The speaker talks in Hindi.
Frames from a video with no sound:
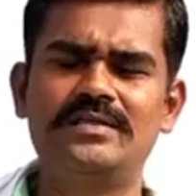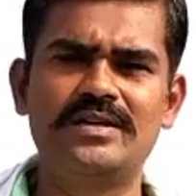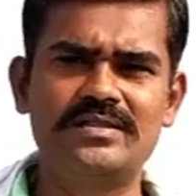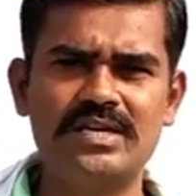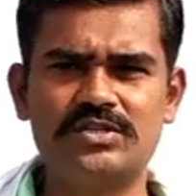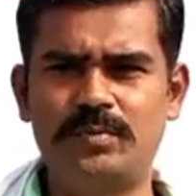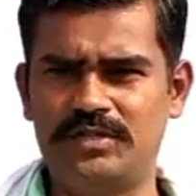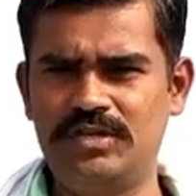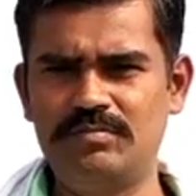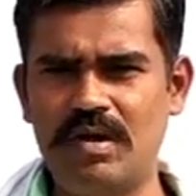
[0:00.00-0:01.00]
अंदर
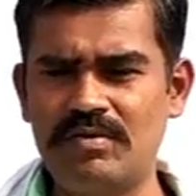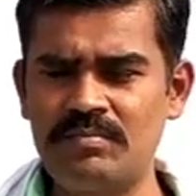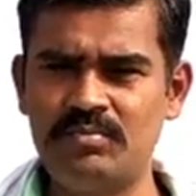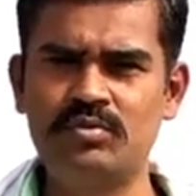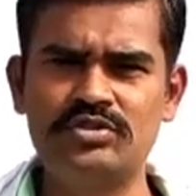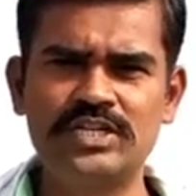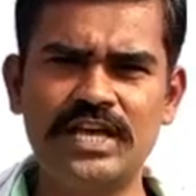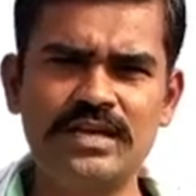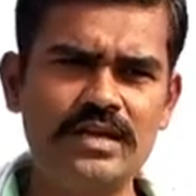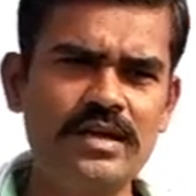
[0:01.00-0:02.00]
देशभक्ति की भावना घुस
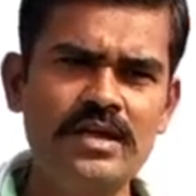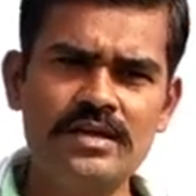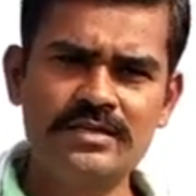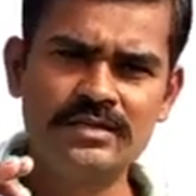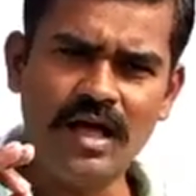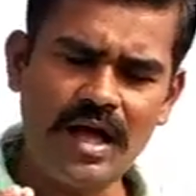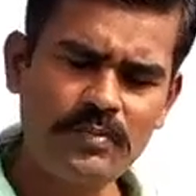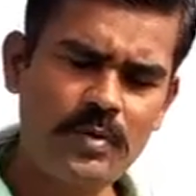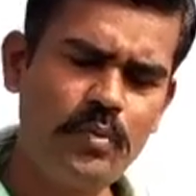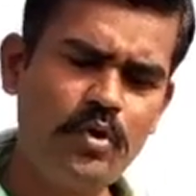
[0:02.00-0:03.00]
जाएगी
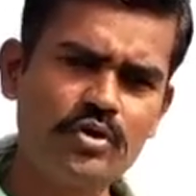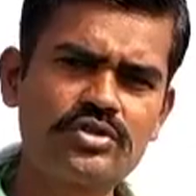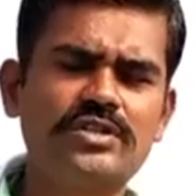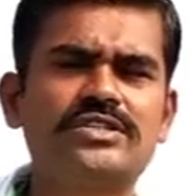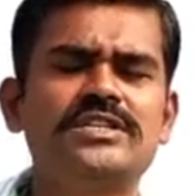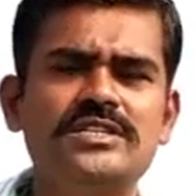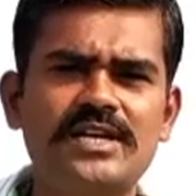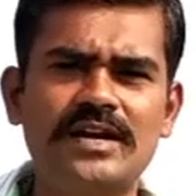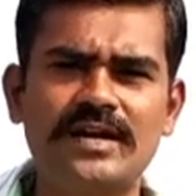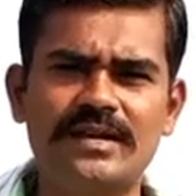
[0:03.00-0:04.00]
आपको बहुत अच्छी अच्छी
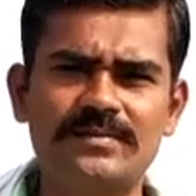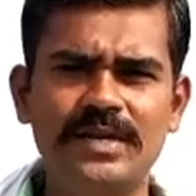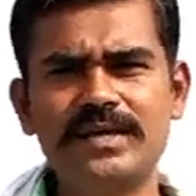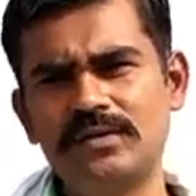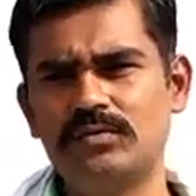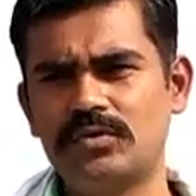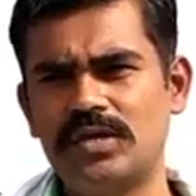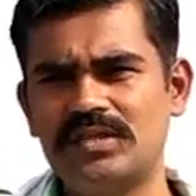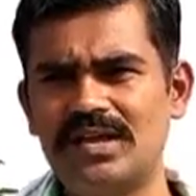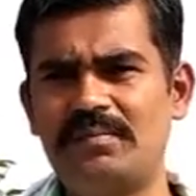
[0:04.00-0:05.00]
जानकारी मिलेगी उनको
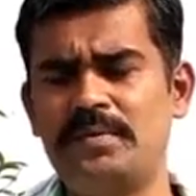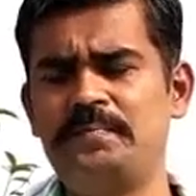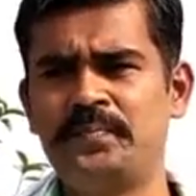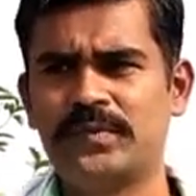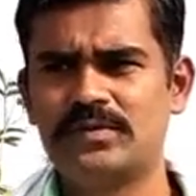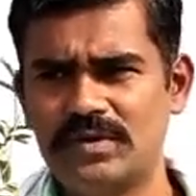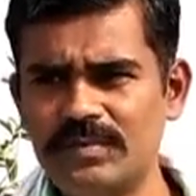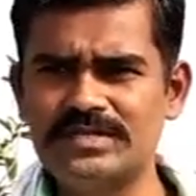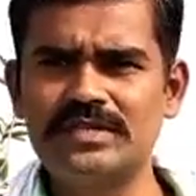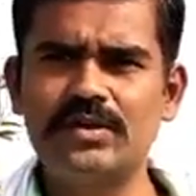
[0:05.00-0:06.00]
यदि आप
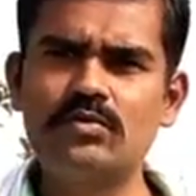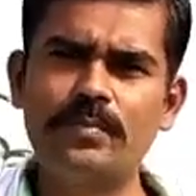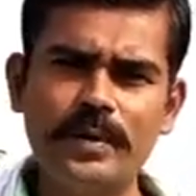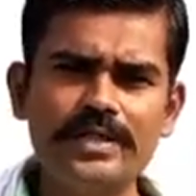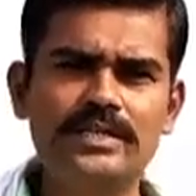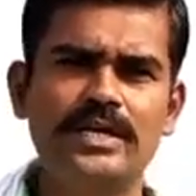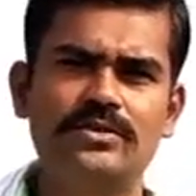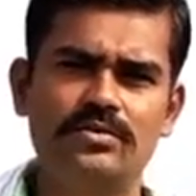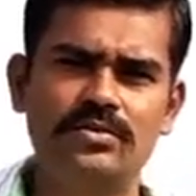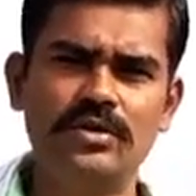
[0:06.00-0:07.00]
समझते हैं उनको पढ़ते
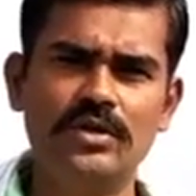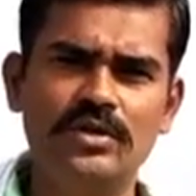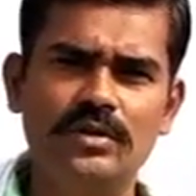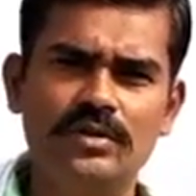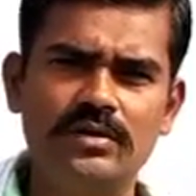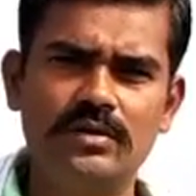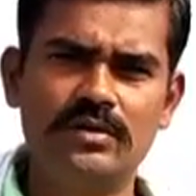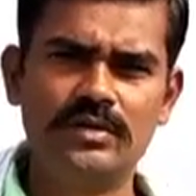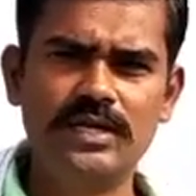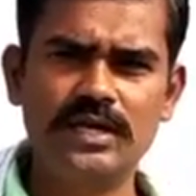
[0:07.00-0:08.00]
हैं तो
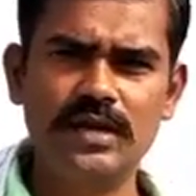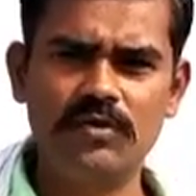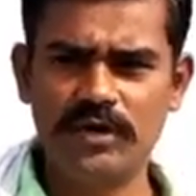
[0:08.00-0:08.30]
ठीक है